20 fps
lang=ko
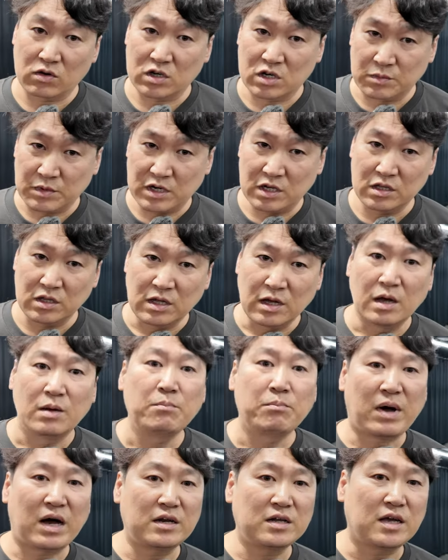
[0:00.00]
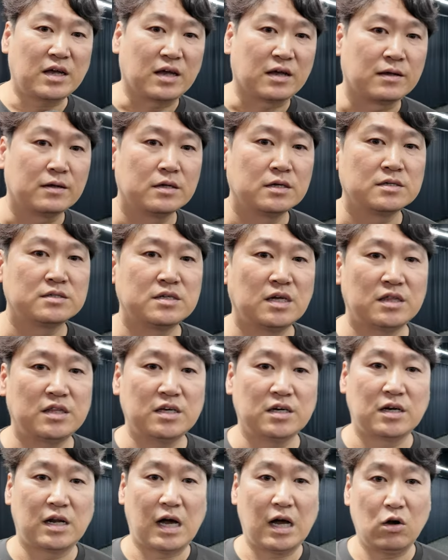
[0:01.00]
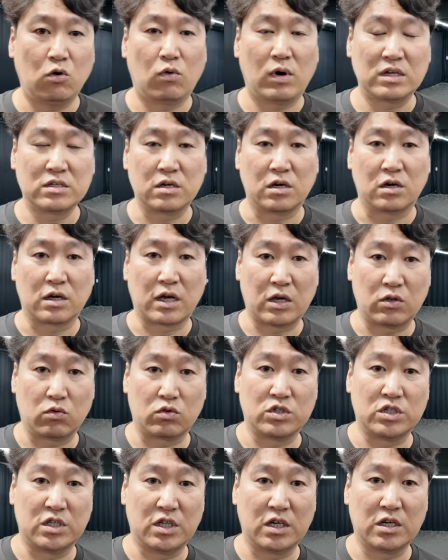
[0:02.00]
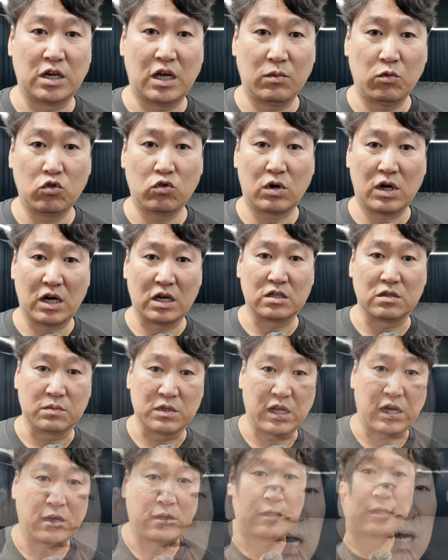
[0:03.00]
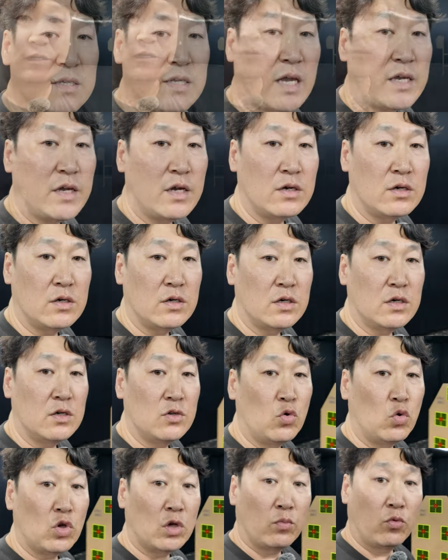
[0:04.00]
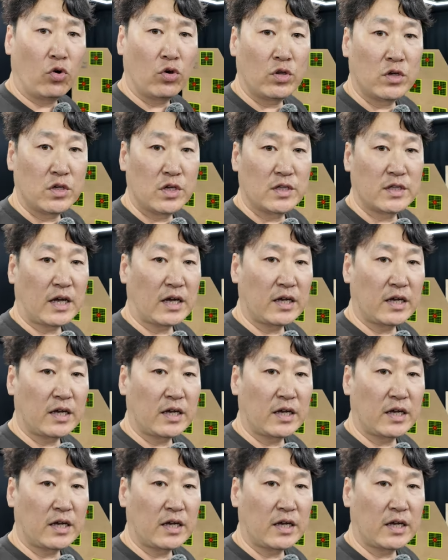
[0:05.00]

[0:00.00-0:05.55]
그러면은 빠르게 세팅을 하고 와서 계속 진행을 해보도록 하겠습니다. 아 사격은 여기 보이는 이